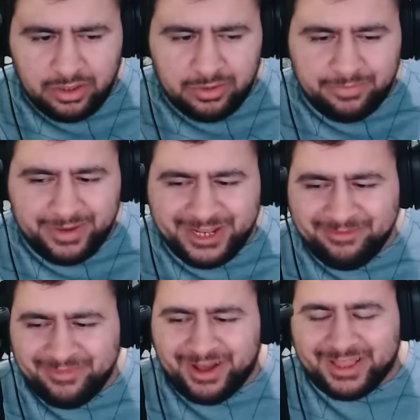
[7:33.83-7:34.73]

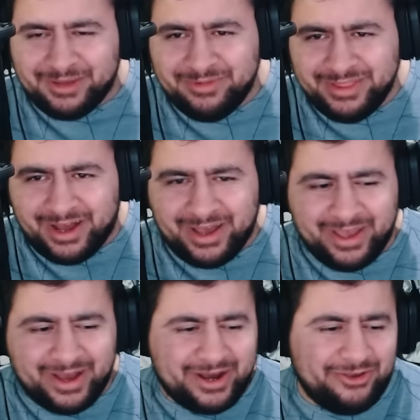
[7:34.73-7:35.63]
Benim adamın da
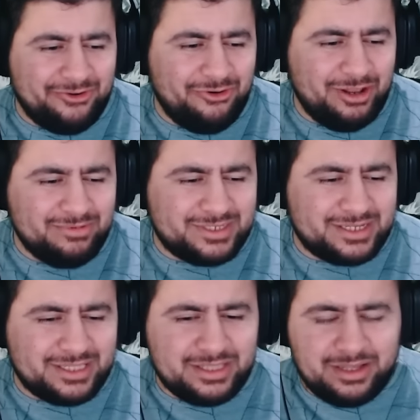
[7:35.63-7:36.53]
ayağı kayıyor. Öyle bir
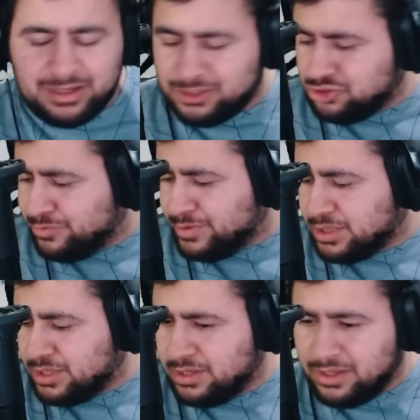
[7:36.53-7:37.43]
sıkıntı. Aha
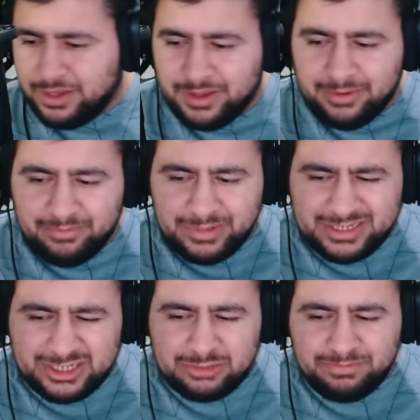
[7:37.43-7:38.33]
istemedik.
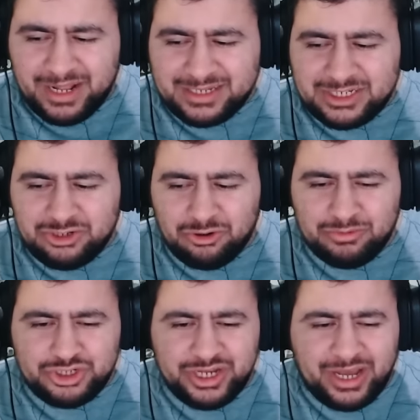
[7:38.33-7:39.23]
Biz biraz şey
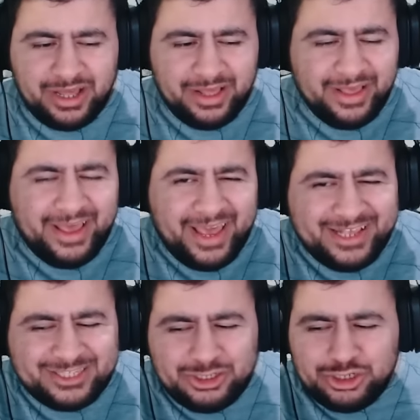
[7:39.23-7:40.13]
olmuş ya
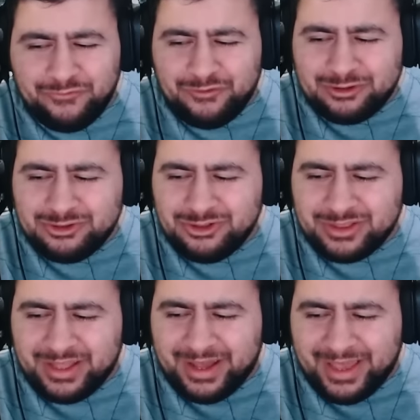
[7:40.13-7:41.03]
eski şoför
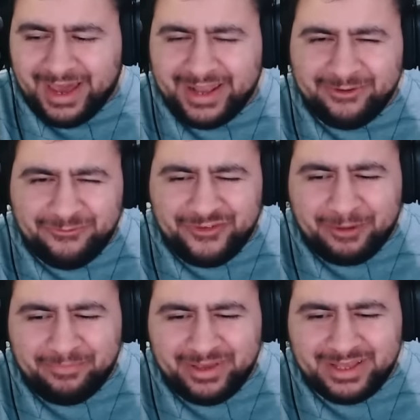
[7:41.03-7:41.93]
diyorduk da yani
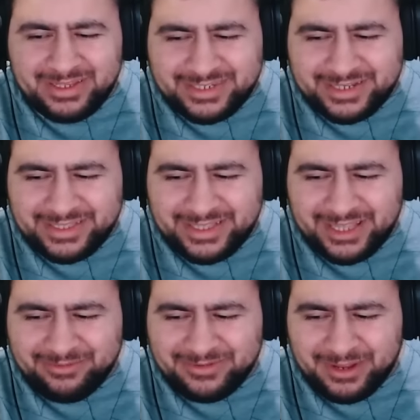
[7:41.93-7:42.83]
ufak bir
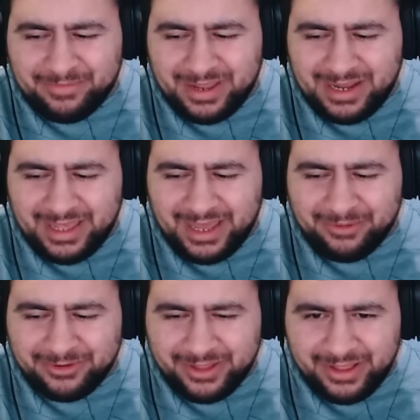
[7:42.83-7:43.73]
sıkıntılarımız var belli
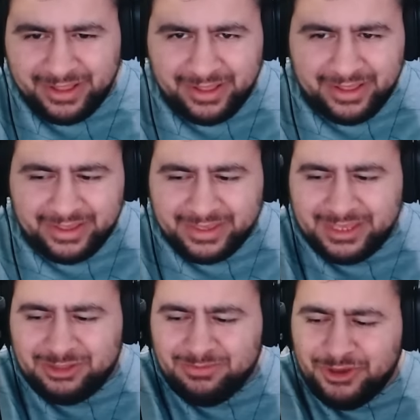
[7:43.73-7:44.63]
yani burada.
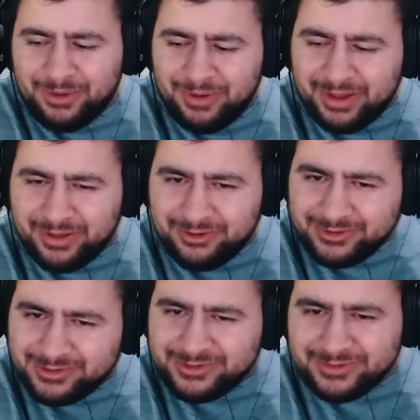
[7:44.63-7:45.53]
Gitmiyor ama olsun.